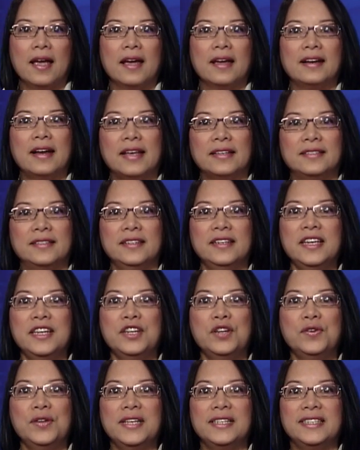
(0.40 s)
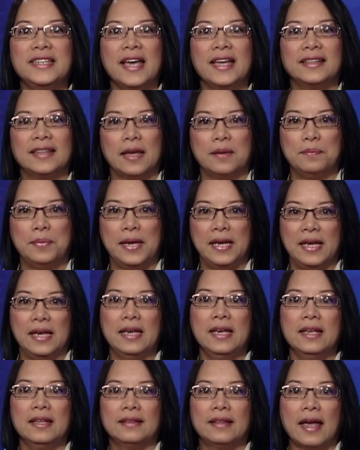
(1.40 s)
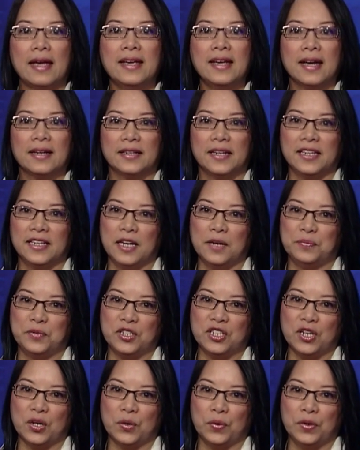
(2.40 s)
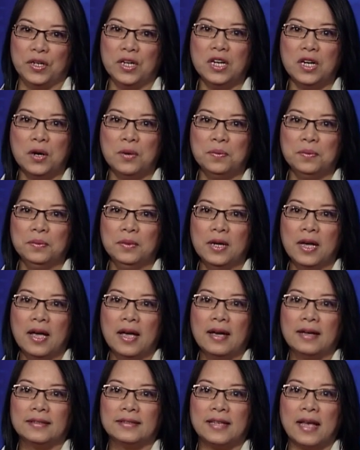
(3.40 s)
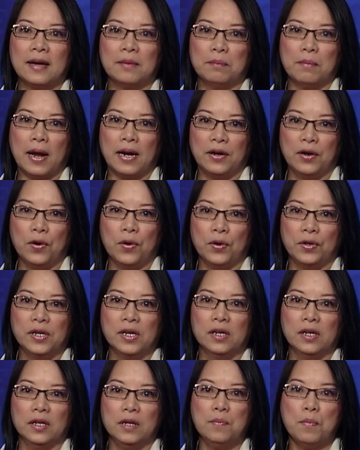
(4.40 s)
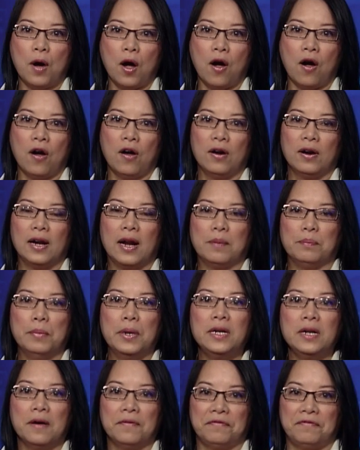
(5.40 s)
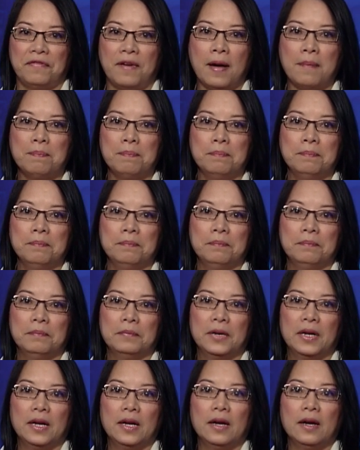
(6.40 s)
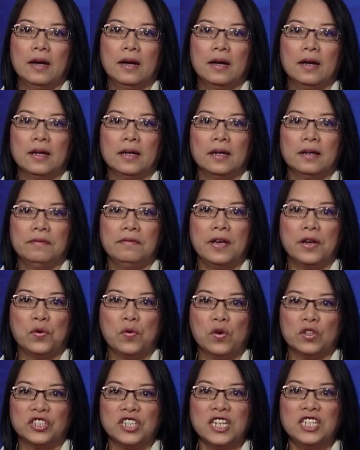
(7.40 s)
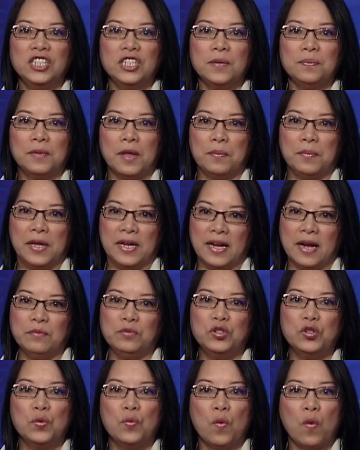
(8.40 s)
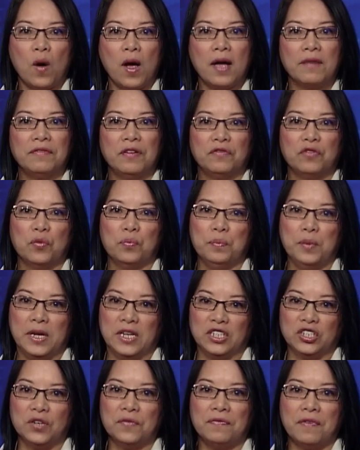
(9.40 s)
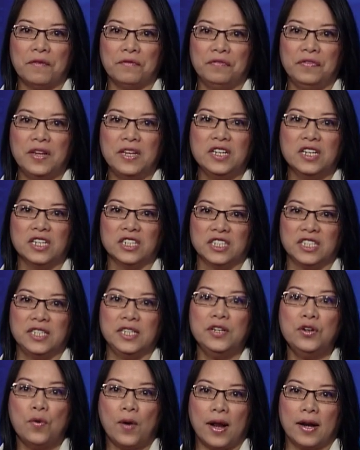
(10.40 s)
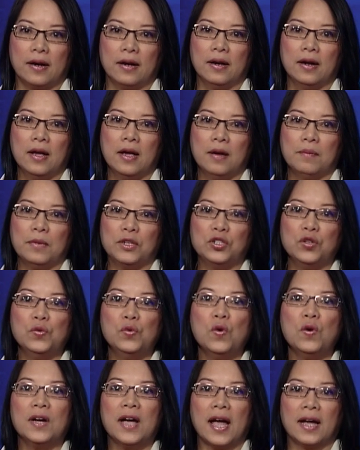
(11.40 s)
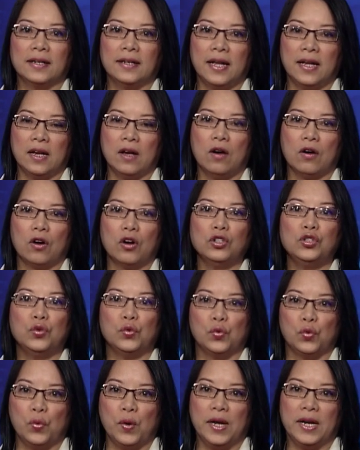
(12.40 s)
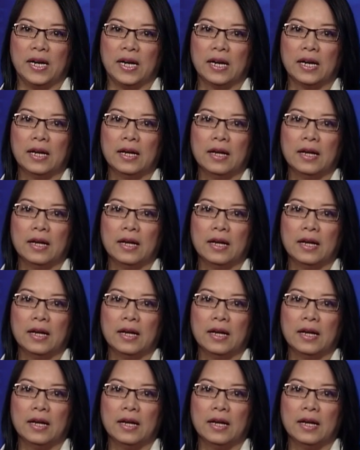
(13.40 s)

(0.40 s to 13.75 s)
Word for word: Đại sứ Indonesia tại Bỉ tái khẳng định lập trường của nước ông rằng bản đồ đường lưỡi bò là bất hợp pháp. Về cuộc tranh chấp tại biển Nam Trung Hoa và vùng biển trong phạm vi đường 9 đoạn mà Trung Quốc khẳng định họ có chủ quyền,